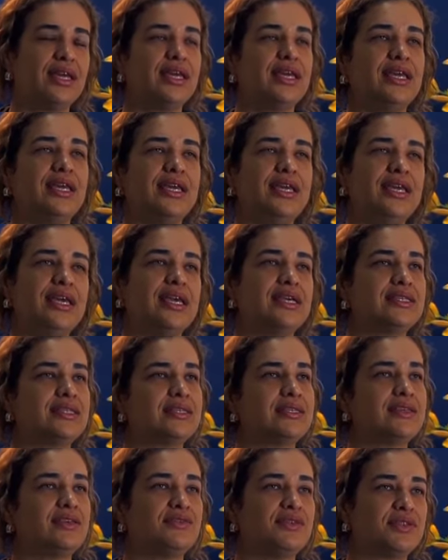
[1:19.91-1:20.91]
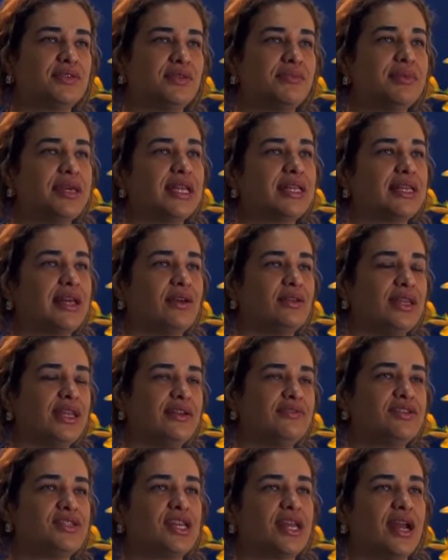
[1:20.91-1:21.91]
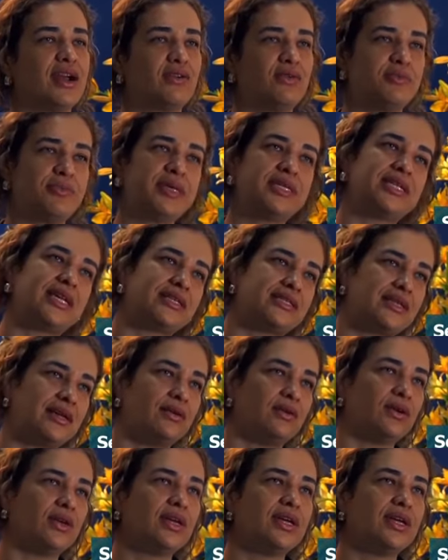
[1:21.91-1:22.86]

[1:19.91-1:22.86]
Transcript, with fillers: e esse serviço ambiental deve gerar compensação.